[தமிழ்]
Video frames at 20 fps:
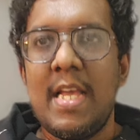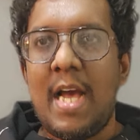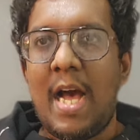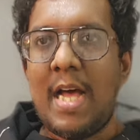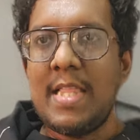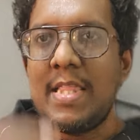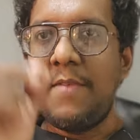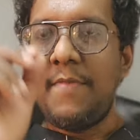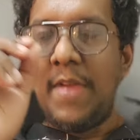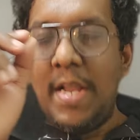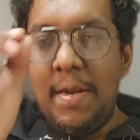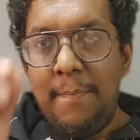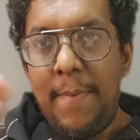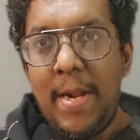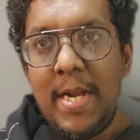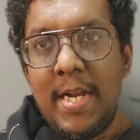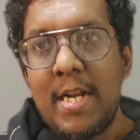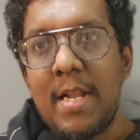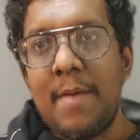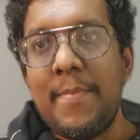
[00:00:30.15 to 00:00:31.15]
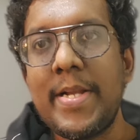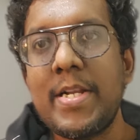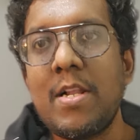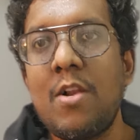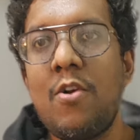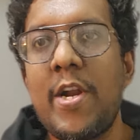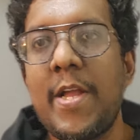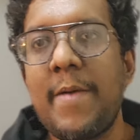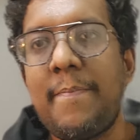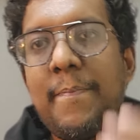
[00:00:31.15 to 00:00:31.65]
அந்த விண்பண்ண
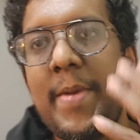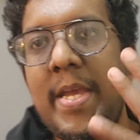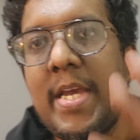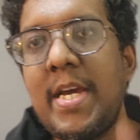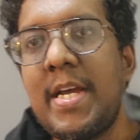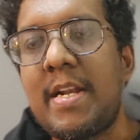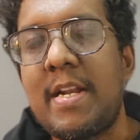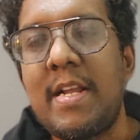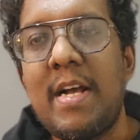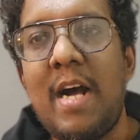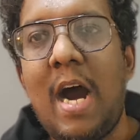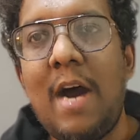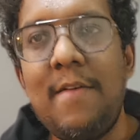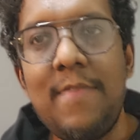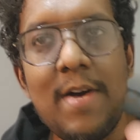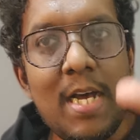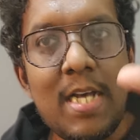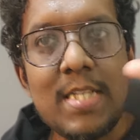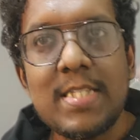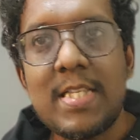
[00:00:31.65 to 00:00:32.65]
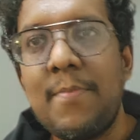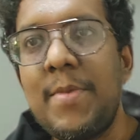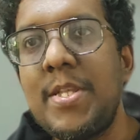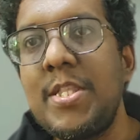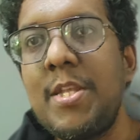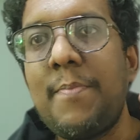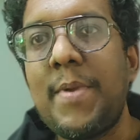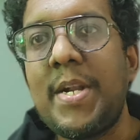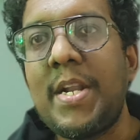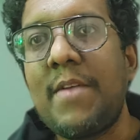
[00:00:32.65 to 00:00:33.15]
நபர்களோட பெயர் அவங்க
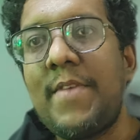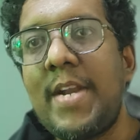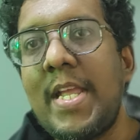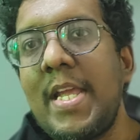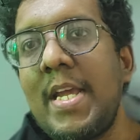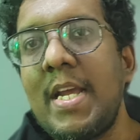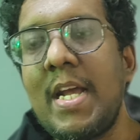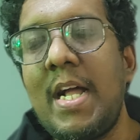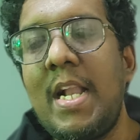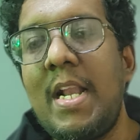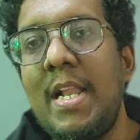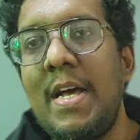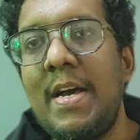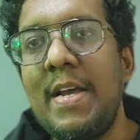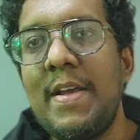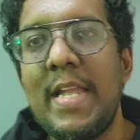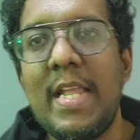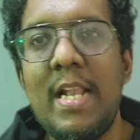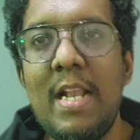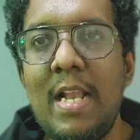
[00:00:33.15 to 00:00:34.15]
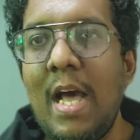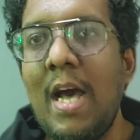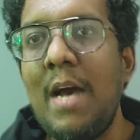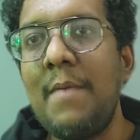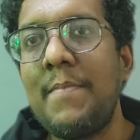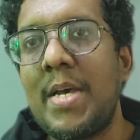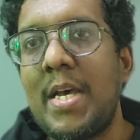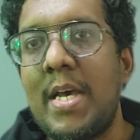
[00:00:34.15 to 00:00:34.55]
சம்பந்தப்பட்ட விடயங்கள் இல்லாம